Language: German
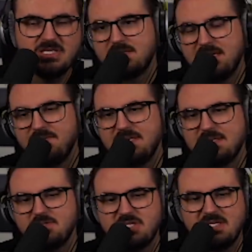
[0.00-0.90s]
Kevin hat
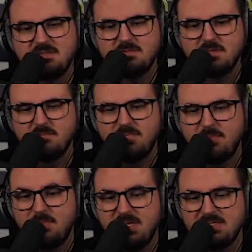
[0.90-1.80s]
anscheinend, oder Papa
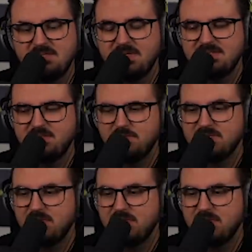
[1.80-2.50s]
Platte, ich weiß nicht, ob, es,